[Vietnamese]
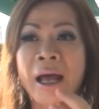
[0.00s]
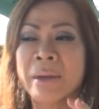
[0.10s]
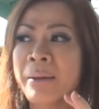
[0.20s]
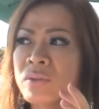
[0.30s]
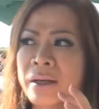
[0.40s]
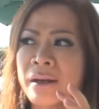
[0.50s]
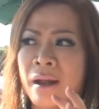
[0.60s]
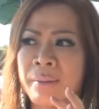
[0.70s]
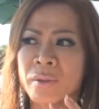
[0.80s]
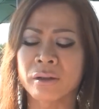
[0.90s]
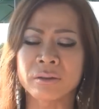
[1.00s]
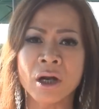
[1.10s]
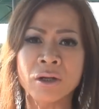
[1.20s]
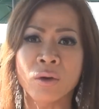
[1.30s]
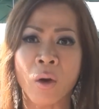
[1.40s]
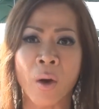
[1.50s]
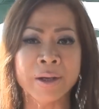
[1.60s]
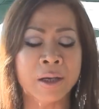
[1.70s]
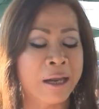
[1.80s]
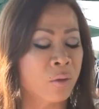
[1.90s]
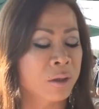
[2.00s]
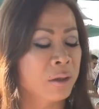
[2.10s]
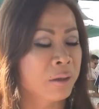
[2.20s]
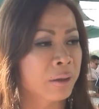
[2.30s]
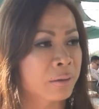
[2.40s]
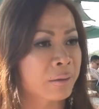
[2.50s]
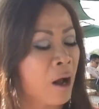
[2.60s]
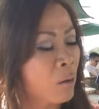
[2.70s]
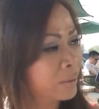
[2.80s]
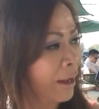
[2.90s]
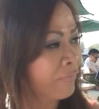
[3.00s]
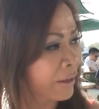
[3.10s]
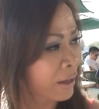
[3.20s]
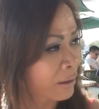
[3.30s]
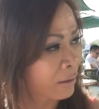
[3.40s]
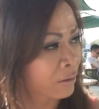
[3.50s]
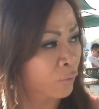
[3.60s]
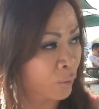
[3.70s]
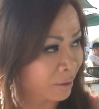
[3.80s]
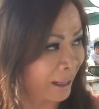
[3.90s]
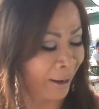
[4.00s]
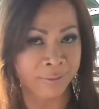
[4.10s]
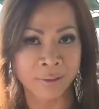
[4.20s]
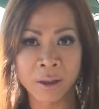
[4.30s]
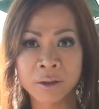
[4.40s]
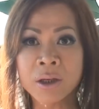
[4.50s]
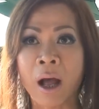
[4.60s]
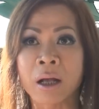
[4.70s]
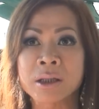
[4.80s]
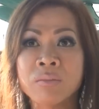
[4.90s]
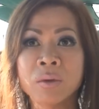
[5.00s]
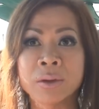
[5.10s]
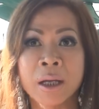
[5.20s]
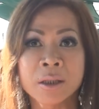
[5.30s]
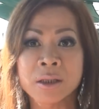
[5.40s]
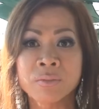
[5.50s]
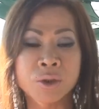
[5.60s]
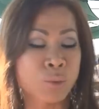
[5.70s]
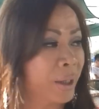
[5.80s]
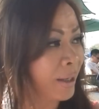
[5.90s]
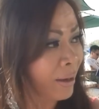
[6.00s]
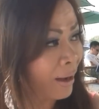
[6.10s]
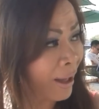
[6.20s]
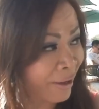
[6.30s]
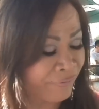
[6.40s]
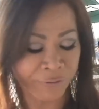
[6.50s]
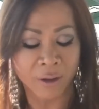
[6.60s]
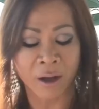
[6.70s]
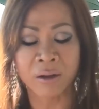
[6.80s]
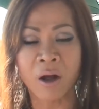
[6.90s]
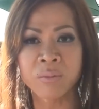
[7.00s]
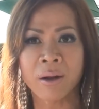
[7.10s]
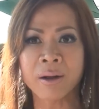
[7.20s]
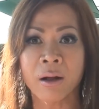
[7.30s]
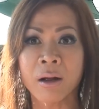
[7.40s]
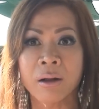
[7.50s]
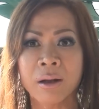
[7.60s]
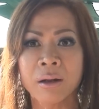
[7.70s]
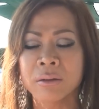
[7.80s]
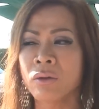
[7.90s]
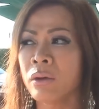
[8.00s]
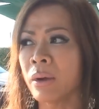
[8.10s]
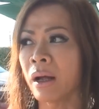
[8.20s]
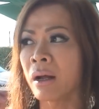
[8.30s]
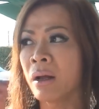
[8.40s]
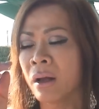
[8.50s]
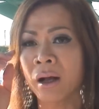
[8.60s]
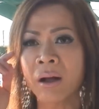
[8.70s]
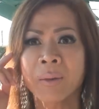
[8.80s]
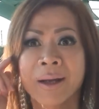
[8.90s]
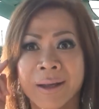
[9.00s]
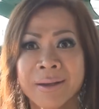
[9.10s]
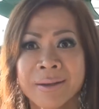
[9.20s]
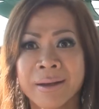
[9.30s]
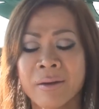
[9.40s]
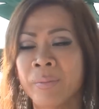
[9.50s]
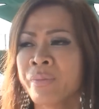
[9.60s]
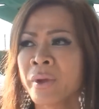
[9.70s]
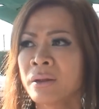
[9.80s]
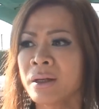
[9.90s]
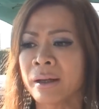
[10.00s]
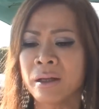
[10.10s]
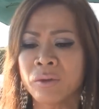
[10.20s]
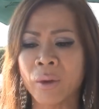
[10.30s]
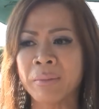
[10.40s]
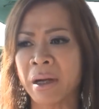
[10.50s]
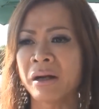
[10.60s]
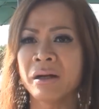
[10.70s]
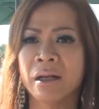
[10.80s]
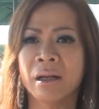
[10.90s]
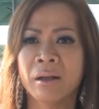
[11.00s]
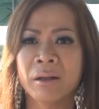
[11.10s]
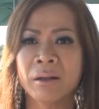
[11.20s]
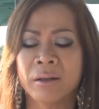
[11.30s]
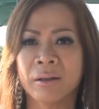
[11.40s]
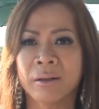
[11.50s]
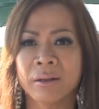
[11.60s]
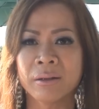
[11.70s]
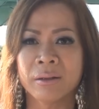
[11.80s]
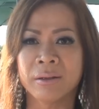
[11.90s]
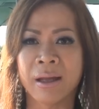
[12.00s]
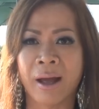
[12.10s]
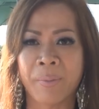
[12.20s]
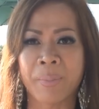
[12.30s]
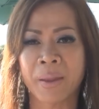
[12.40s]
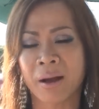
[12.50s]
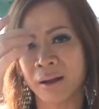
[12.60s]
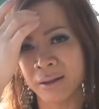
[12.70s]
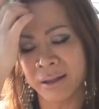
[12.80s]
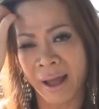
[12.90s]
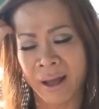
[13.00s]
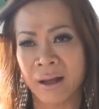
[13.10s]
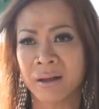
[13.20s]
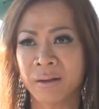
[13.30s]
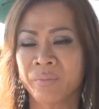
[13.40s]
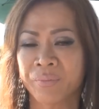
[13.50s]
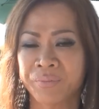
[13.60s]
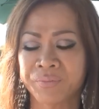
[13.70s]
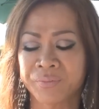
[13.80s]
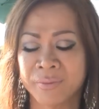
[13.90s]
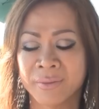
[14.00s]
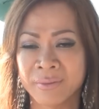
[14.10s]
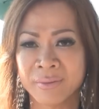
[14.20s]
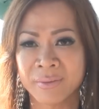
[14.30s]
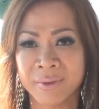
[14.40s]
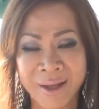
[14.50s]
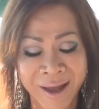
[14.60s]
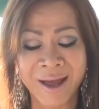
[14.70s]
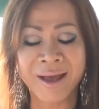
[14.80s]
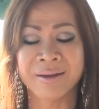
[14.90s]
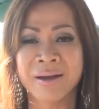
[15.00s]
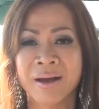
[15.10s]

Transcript: em em em được rất nhiều câu hỏi này của những người đàn ông thẳng và phụ nữ thẳng tức là họ sống trong straight life họ không có có có có đôi lúc họ họ không nghĩ đến Đúng. tức là khi tụi Cho em họ cái cứ... video này là một cái rất tốt dạ. về mặt giáo dục dạ. đối với những người straight mà chưa có điều dạ. kiện dạ.